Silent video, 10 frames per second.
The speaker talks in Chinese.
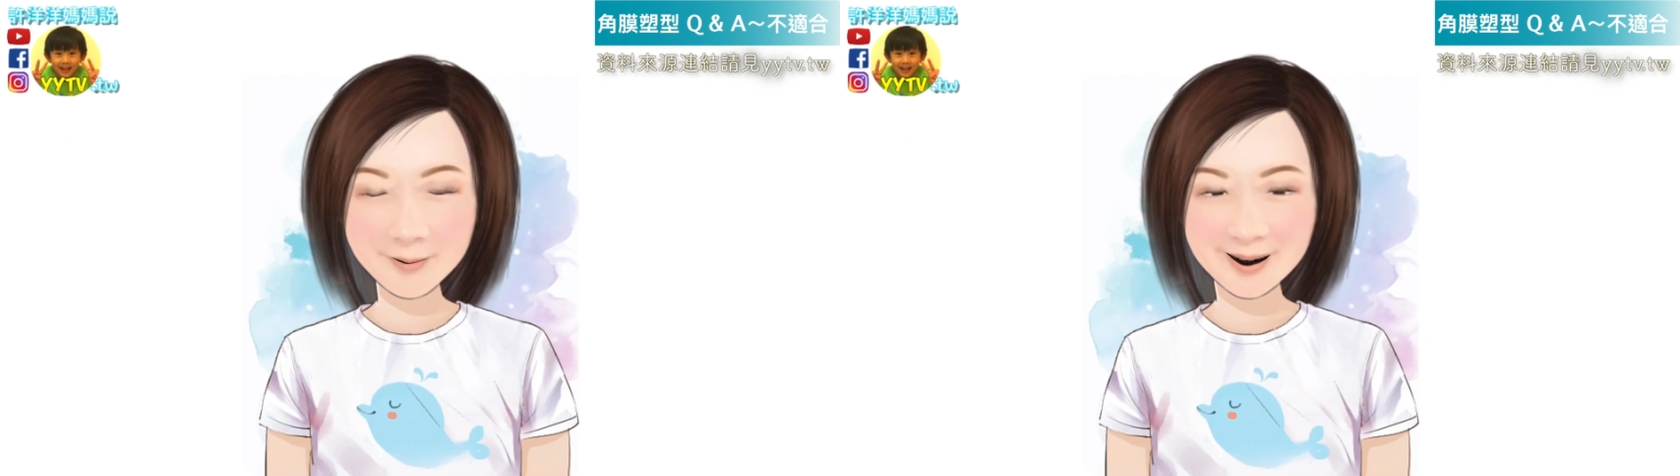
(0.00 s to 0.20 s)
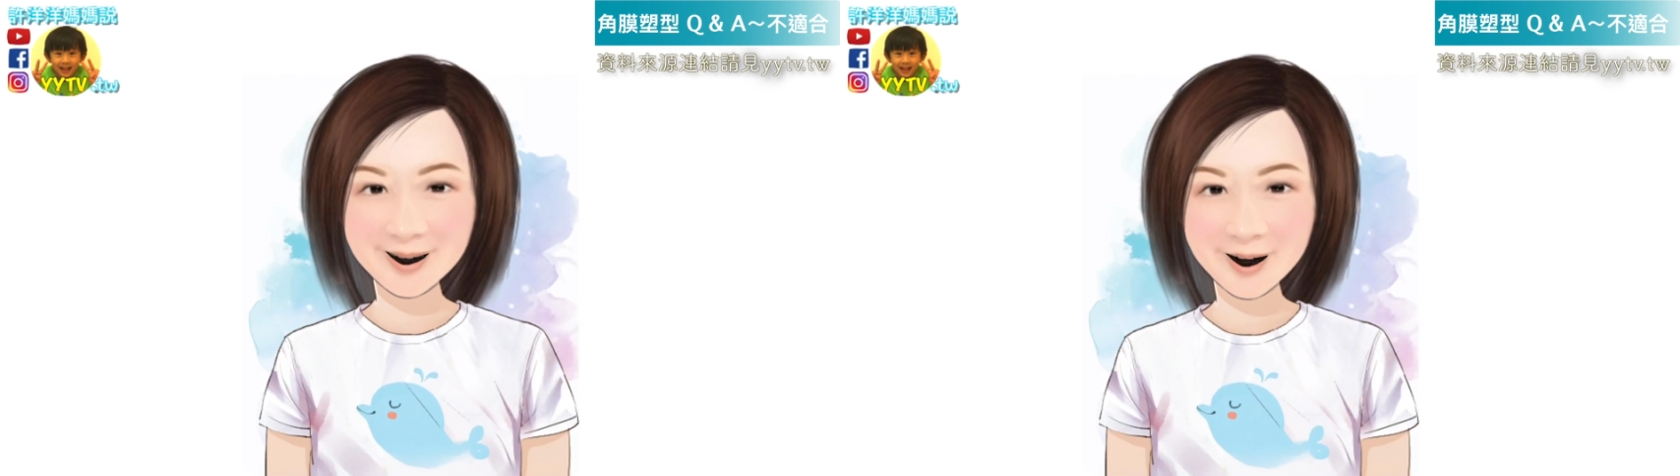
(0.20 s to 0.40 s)

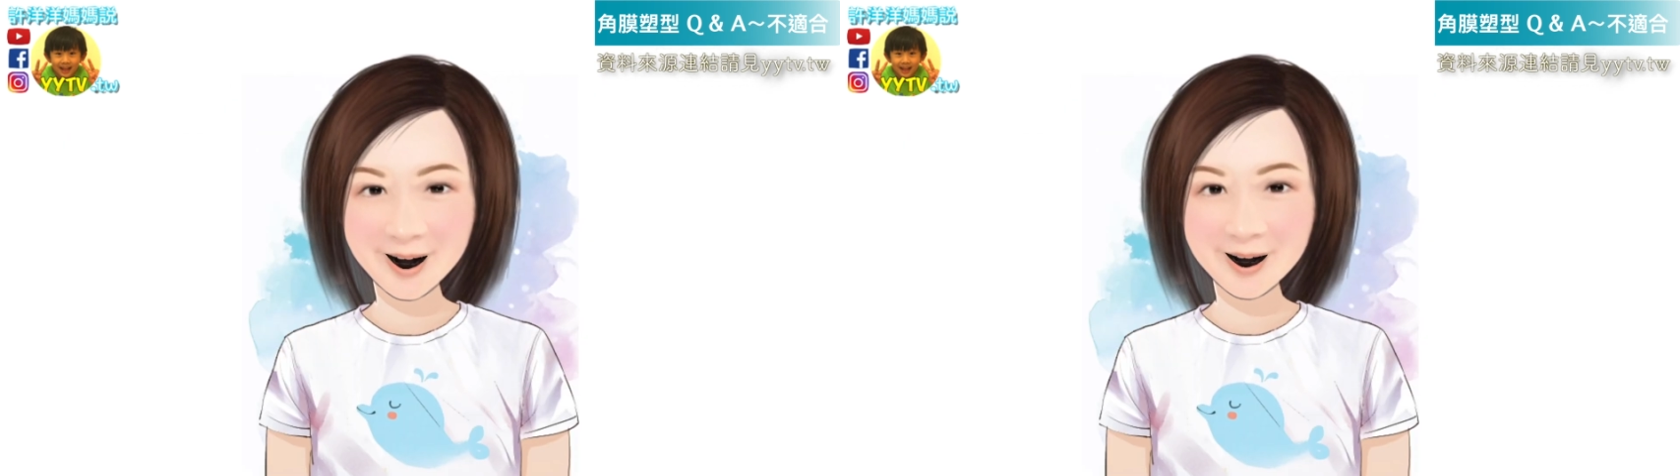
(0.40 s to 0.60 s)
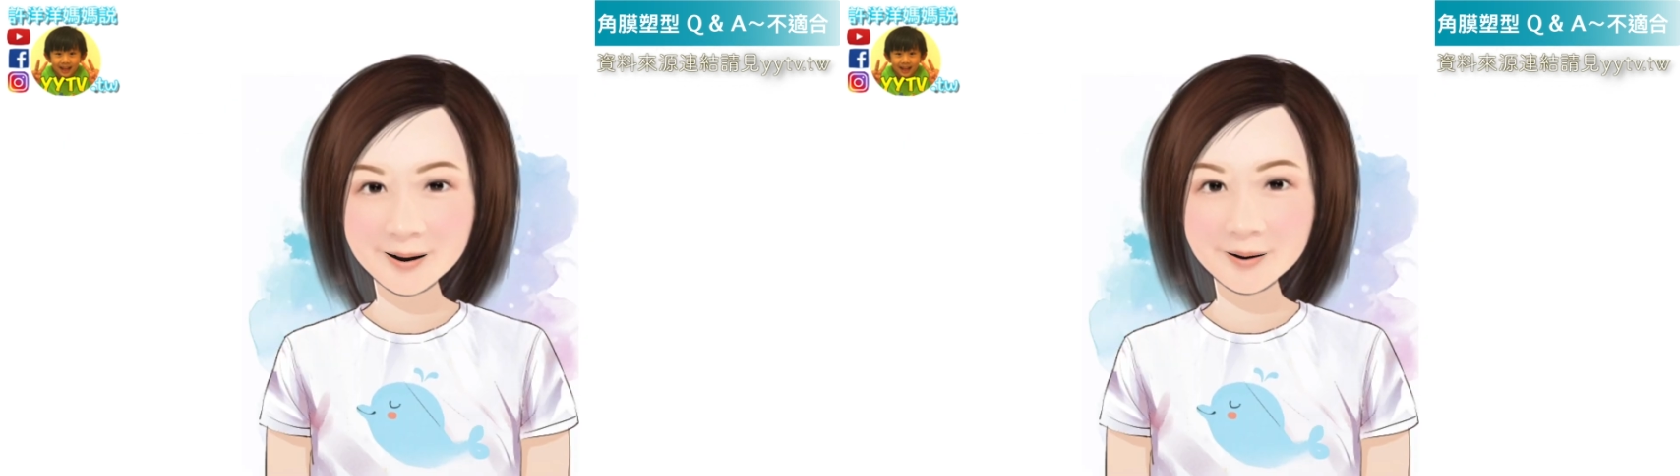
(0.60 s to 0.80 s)
务必
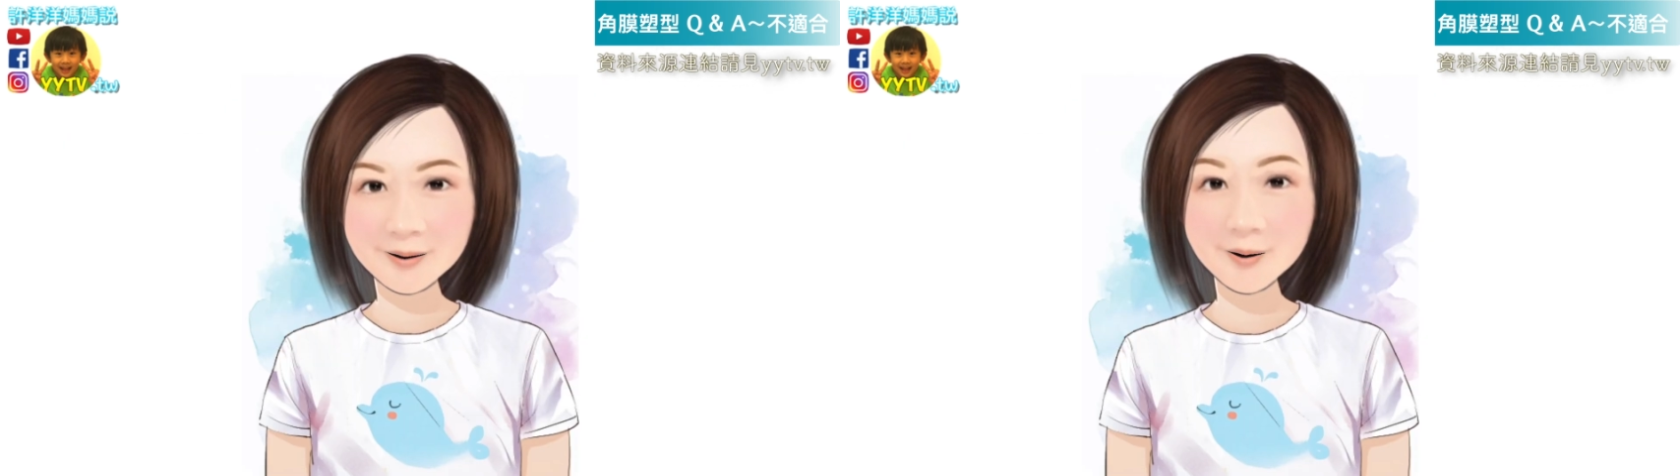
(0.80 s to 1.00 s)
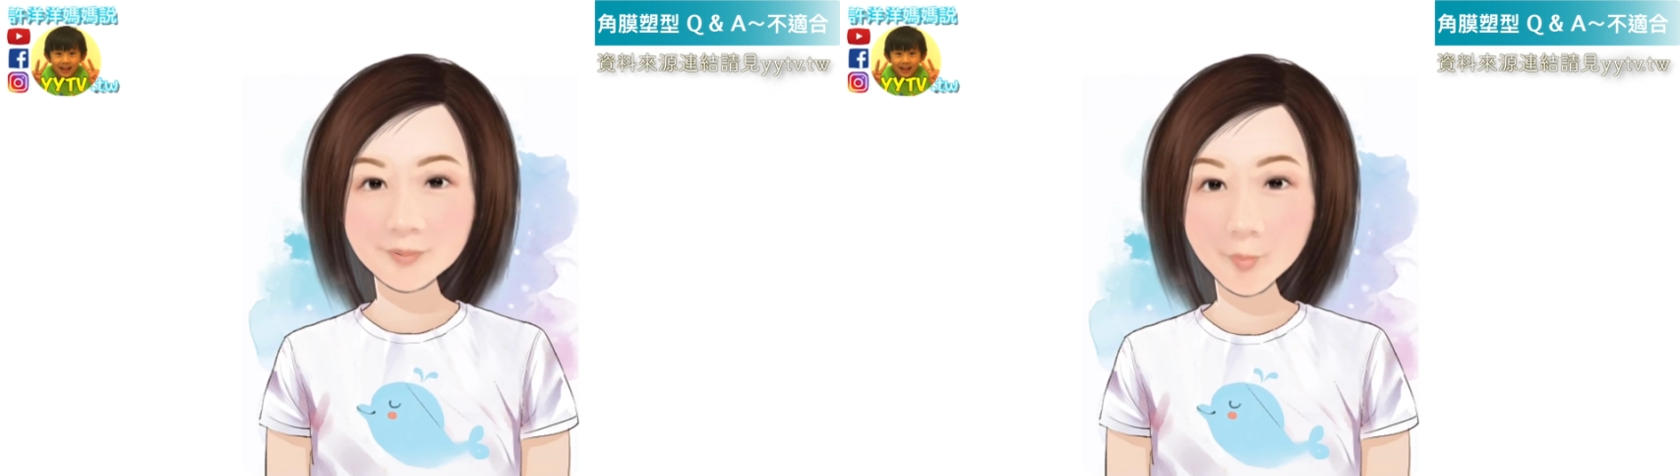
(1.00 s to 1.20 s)
在一开
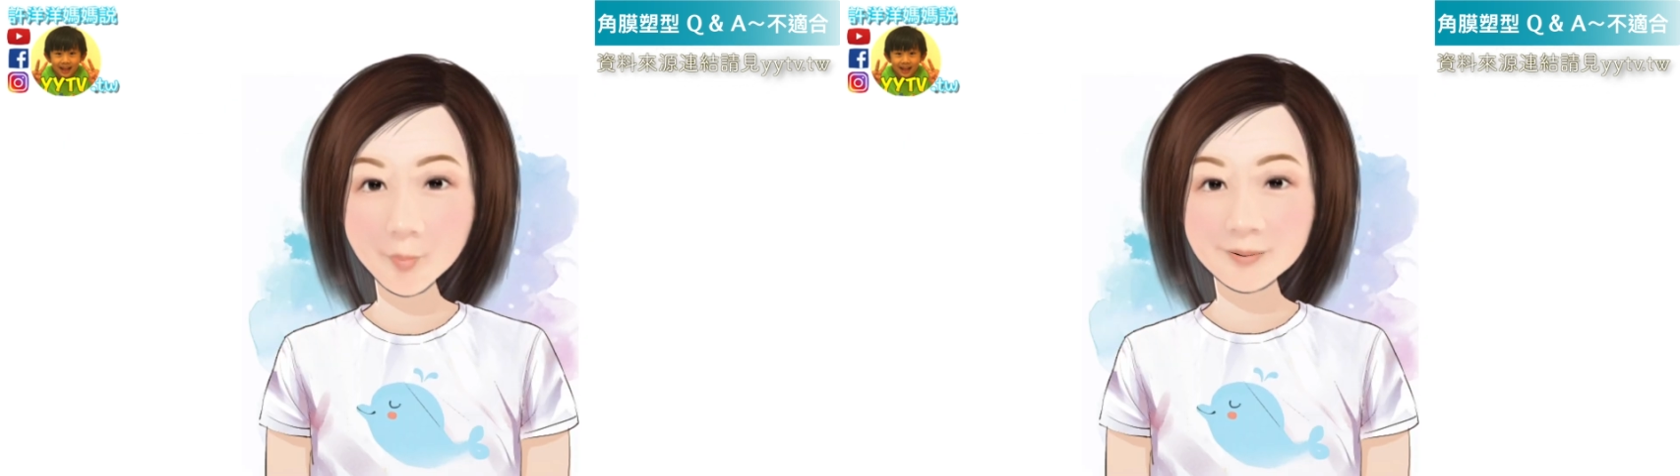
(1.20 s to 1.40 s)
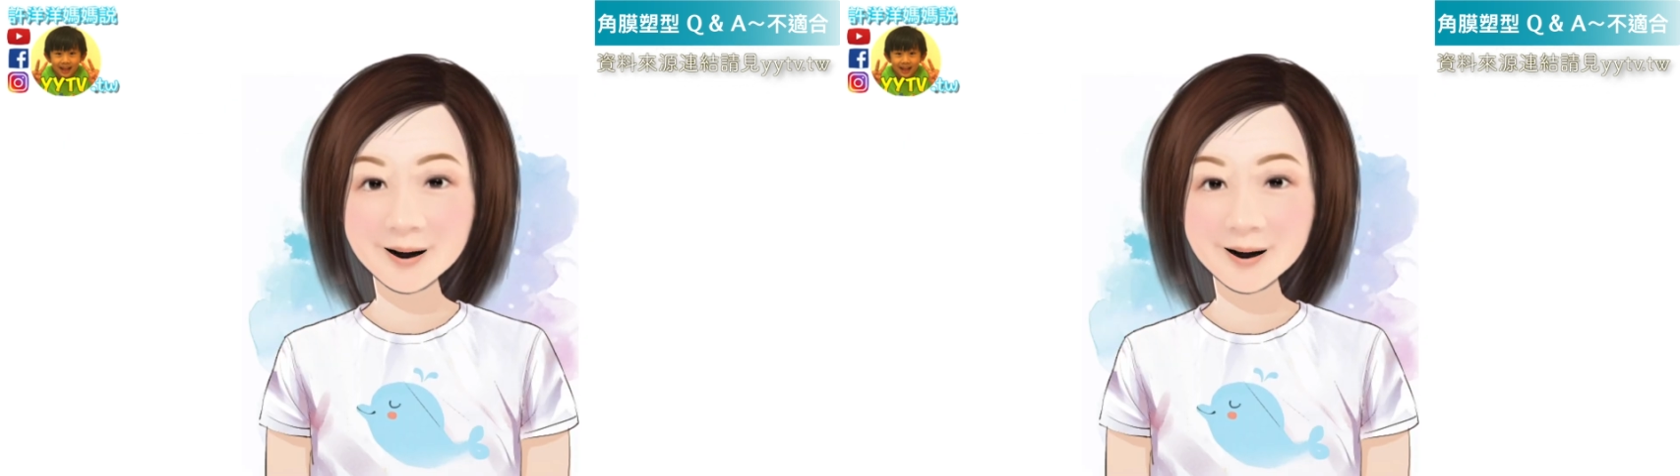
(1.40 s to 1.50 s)
始就